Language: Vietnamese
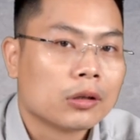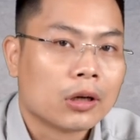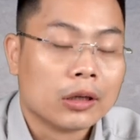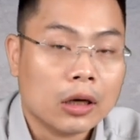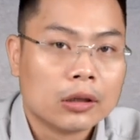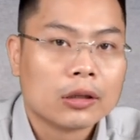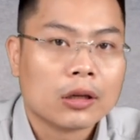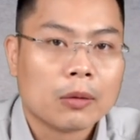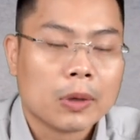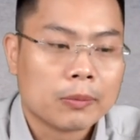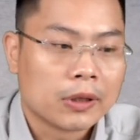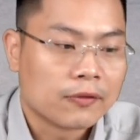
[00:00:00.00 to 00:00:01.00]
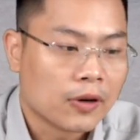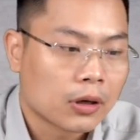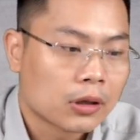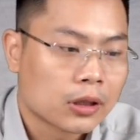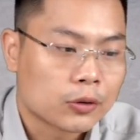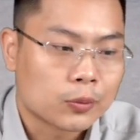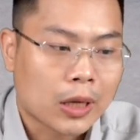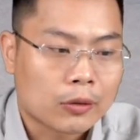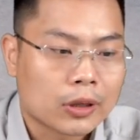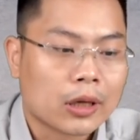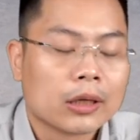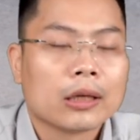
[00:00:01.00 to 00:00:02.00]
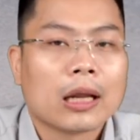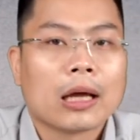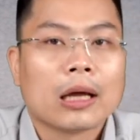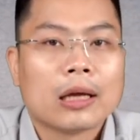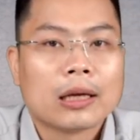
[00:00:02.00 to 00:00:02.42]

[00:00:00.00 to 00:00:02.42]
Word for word: Cần Đơn ở bên Bình Phước chúng ta có thể thấy là